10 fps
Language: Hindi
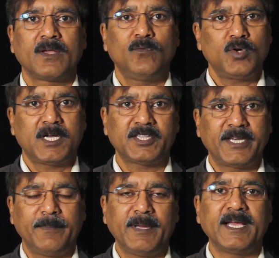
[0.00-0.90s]
वो
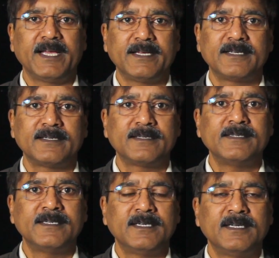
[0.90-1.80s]
खतरे में
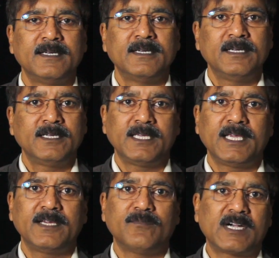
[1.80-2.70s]
है
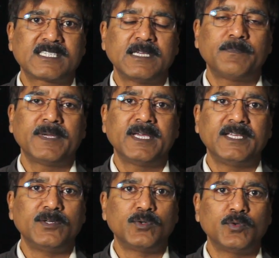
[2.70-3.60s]
ये व्हाट्सएप पे
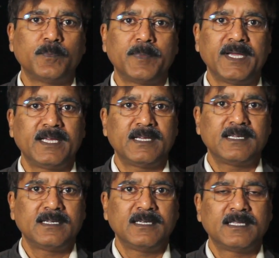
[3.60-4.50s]
यूट्यूब पे
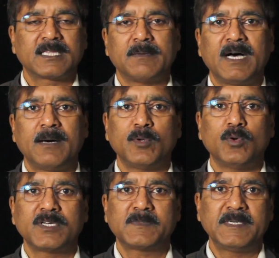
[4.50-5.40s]
तमाम
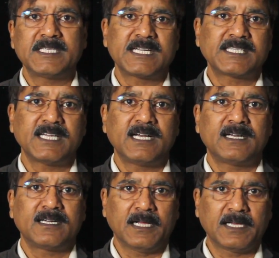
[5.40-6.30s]
लोग इस पे चर्चा
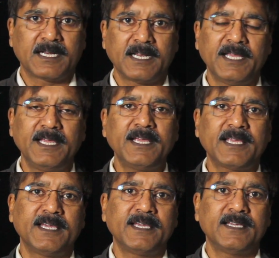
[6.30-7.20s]
कर रहे हैं
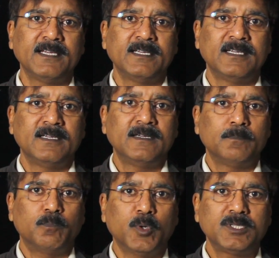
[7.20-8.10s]
कि
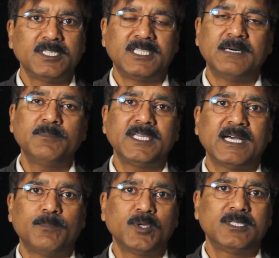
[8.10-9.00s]
बुद्ध धम
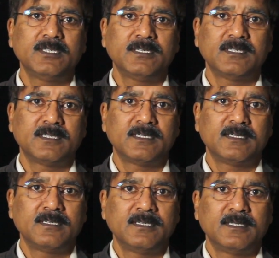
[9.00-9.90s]
या बुद्ध
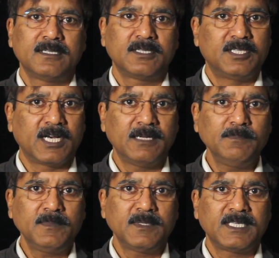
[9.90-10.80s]

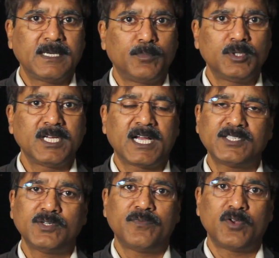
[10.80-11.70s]
धर्म या बुद्ध का
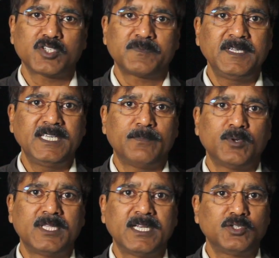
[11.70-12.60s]
जो फिलोसफी या
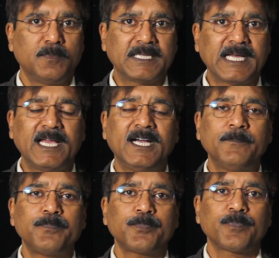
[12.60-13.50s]
बुद्ध ने जो बताया
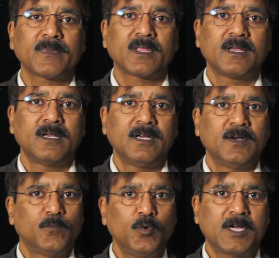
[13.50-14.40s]

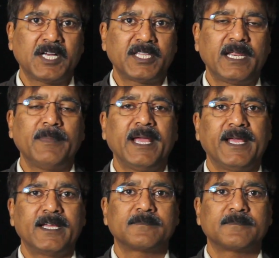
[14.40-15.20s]
वो खतरे में है